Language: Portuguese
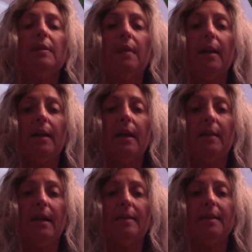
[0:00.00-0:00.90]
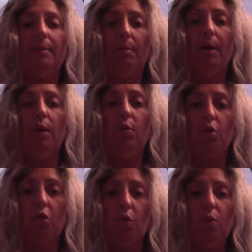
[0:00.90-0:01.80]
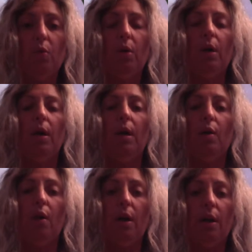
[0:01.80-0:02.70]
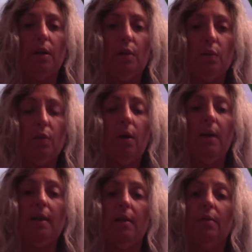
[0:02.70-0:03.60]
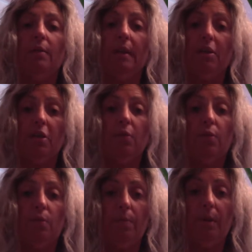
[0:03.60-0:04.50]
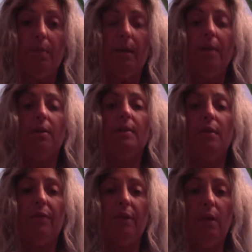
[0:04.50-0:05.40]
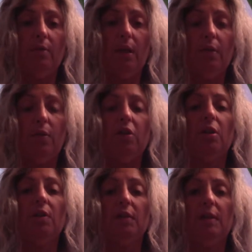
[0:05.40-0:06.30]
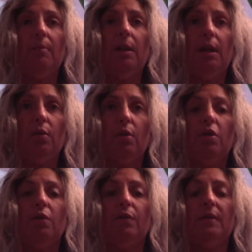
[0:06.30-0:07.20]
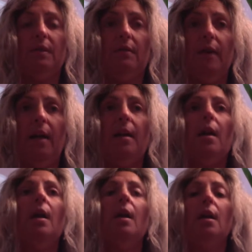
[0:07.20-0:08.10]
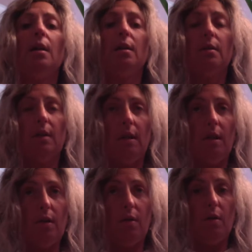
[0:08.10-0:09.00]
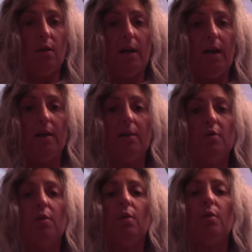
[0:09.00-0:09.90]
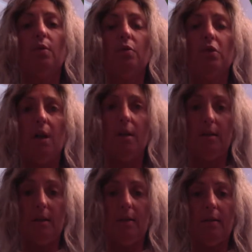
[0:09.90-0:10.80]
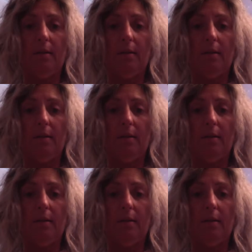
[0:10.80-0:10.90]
você agradece a Mamãe Oxum, recorre tudo, ainda no, deixa tudo preparado até o final da noite. Antes da meia-noite você vai é, colocar isso no jardim,